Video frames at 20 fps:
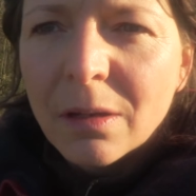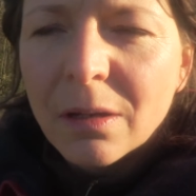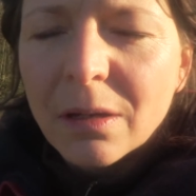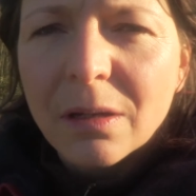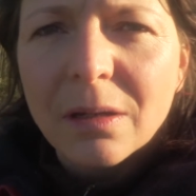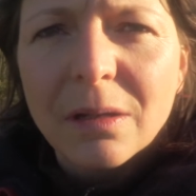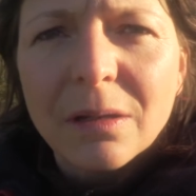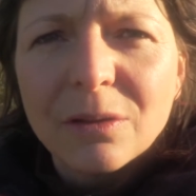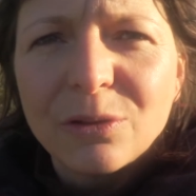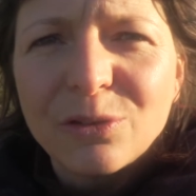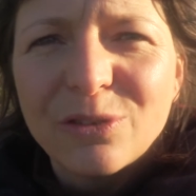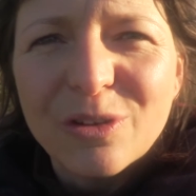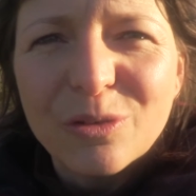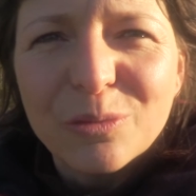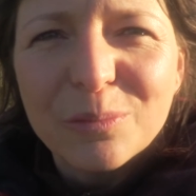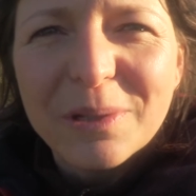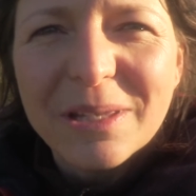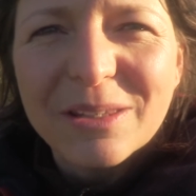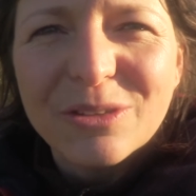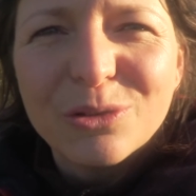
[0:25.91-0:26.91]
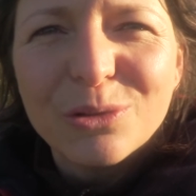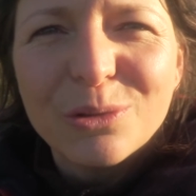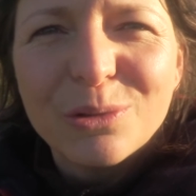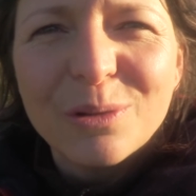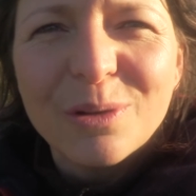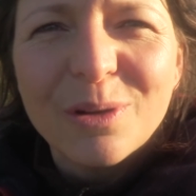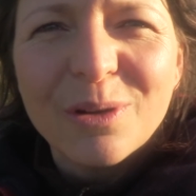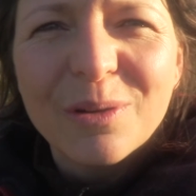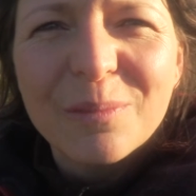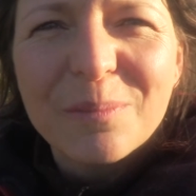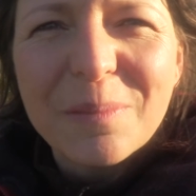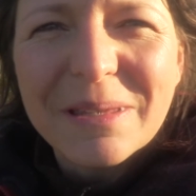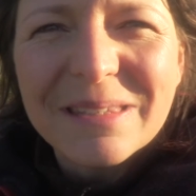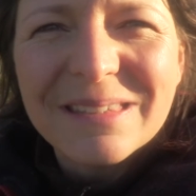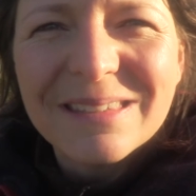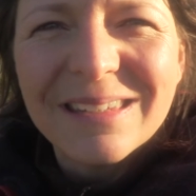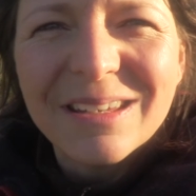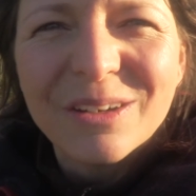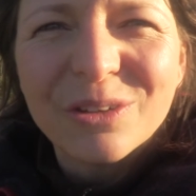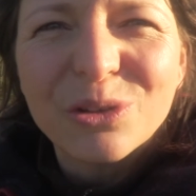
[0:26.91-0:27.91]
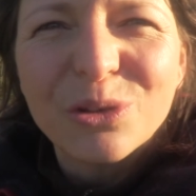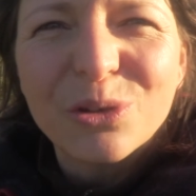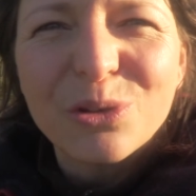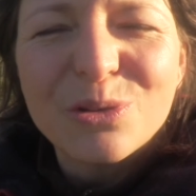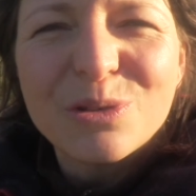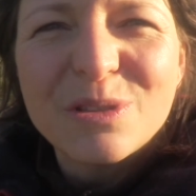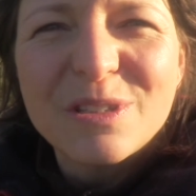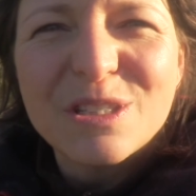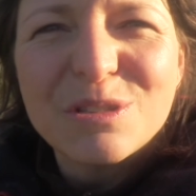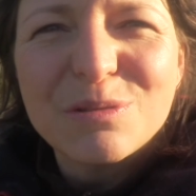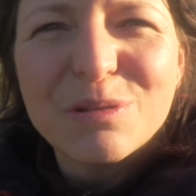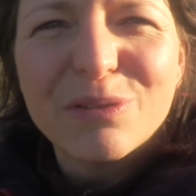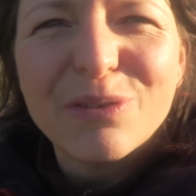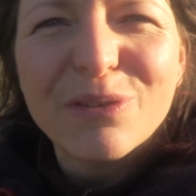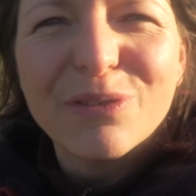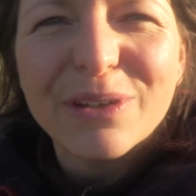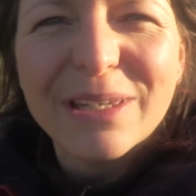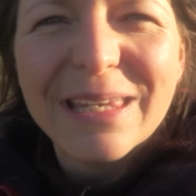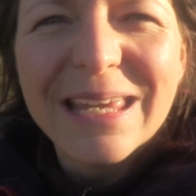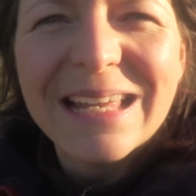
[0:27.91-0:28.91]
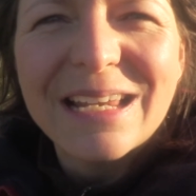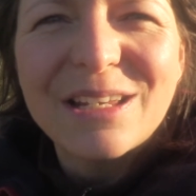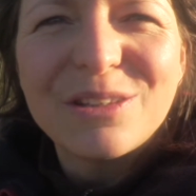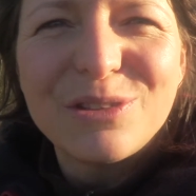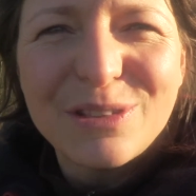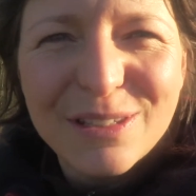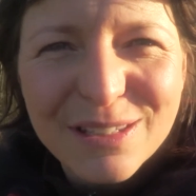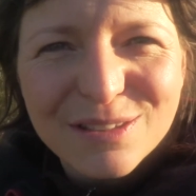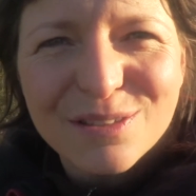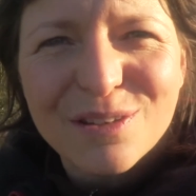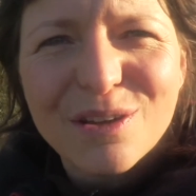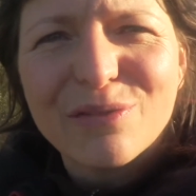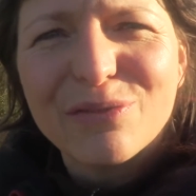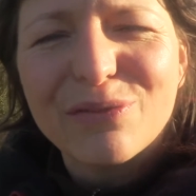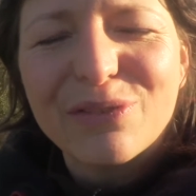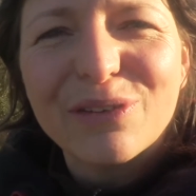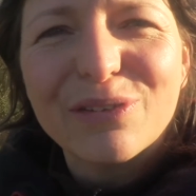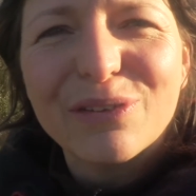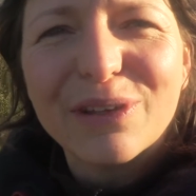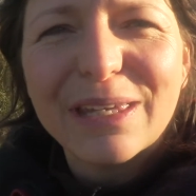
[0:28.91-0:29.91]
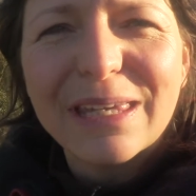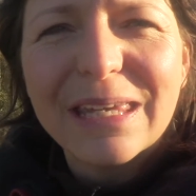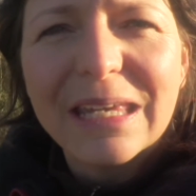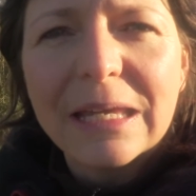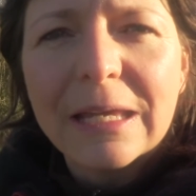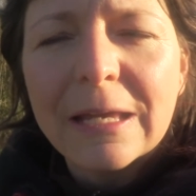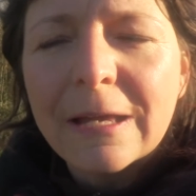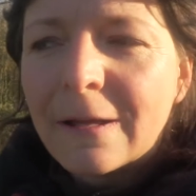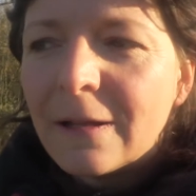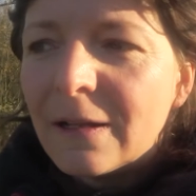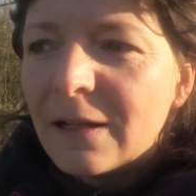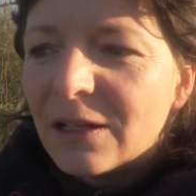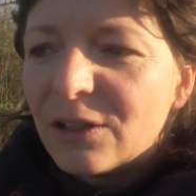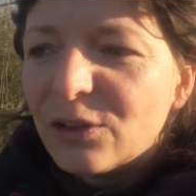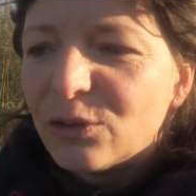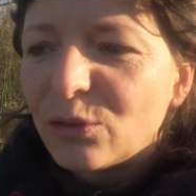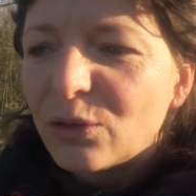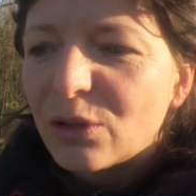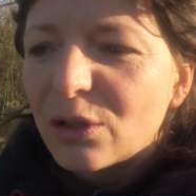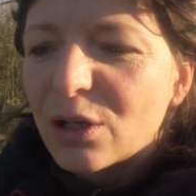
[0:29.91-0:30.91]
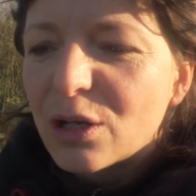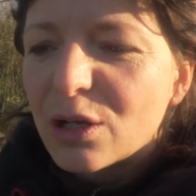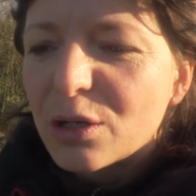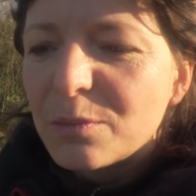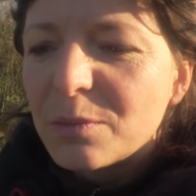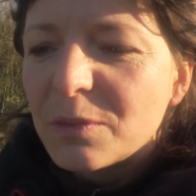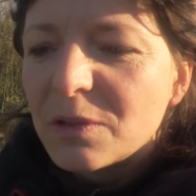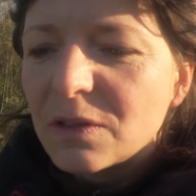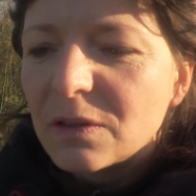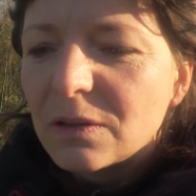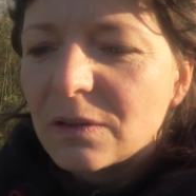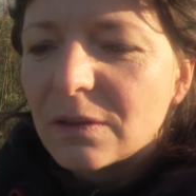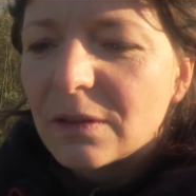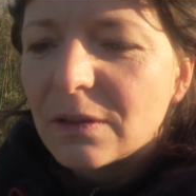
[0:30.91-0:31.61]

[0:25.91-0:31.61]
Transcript: nous allons bientôt passer entre le 18 février et le 19 février. Donc comment